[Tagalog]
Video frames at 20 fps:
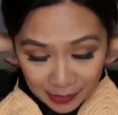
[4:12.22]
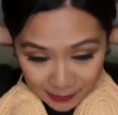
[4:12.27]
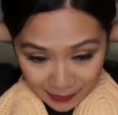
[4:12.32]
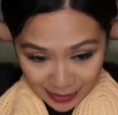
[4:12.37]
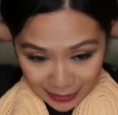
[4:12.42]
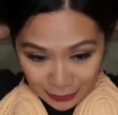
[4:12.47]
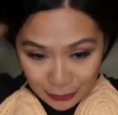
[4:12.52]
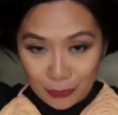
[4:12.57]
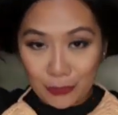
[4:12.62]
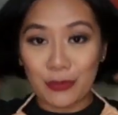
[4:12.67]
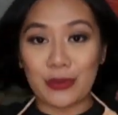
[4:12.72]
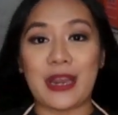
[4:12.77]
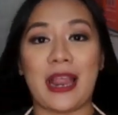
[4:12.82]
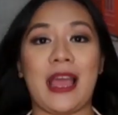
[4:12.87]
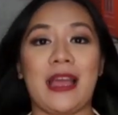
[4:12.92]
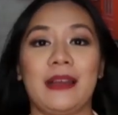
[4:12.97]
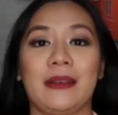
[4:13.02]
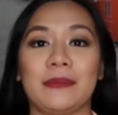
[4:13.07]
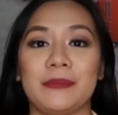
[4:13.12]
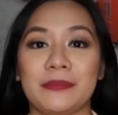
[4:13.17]
Papatong ko
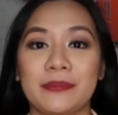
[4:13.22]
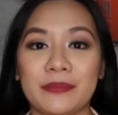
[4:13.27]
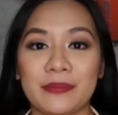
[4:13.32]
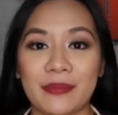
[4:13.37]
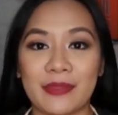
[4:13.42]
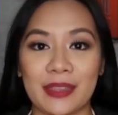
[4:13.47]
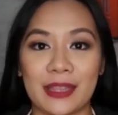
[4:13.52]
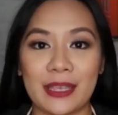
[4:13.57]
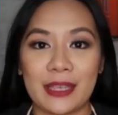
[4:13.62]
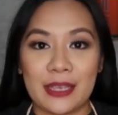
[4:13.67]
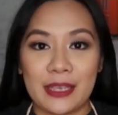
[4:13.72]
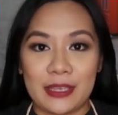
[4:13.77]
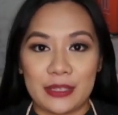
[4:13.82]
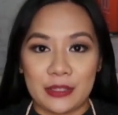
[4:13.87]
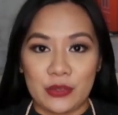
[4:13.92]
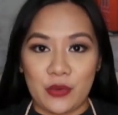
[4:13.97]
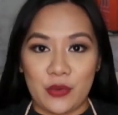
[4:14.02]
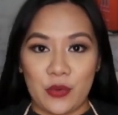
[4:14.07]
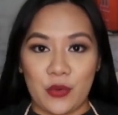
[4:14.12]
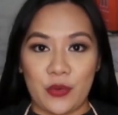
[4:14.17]
lang.
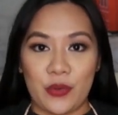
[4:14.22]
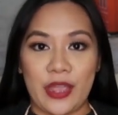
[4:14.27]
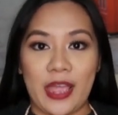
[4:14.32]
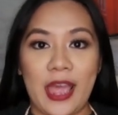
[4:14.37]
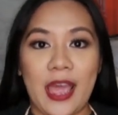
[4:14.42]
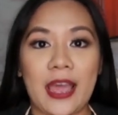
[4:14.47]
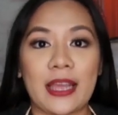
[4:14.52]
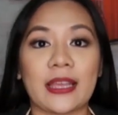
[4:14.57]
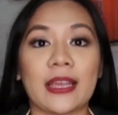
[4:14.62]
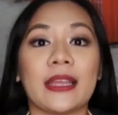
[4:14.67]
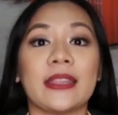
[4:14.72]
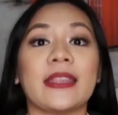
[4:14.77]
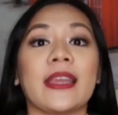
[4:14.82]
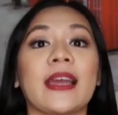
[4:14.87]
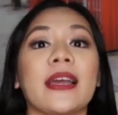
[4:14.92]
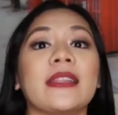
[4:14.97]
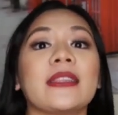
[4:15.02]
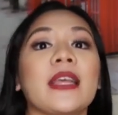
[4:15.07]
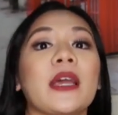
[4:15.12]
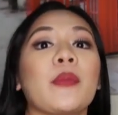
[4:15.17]
So, yan,
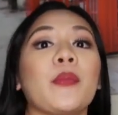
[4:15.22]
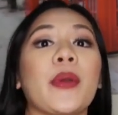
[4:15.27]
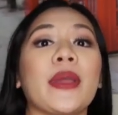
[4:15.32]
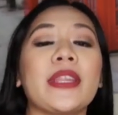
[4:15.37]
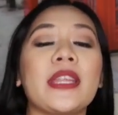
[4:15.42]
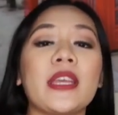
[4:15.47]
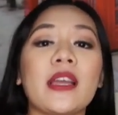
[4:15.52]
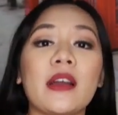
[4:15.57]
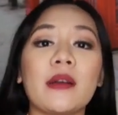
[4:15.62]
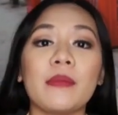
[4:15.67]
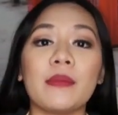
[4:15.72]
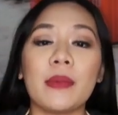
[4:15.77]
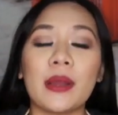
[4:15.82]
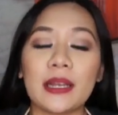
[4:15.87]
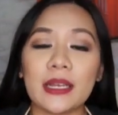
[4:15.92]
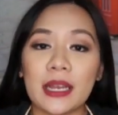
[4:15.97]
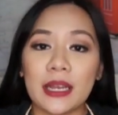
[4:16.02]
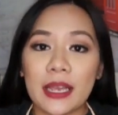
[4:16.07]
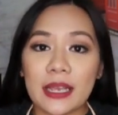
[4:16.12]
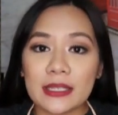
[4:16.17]
ganyan. Pwede kang
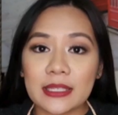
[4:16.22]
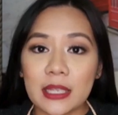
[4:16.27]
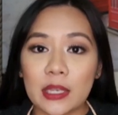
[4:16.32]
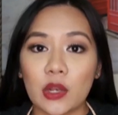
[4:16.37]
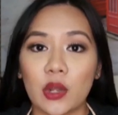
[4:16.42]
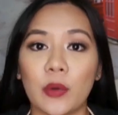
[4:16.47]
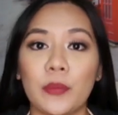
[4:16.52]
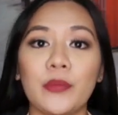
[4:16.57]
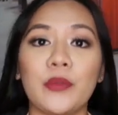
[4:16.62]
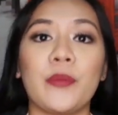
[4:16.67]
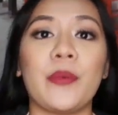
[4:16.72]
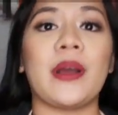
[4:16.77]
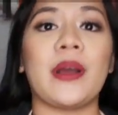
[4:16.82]
maglagay sa loob ng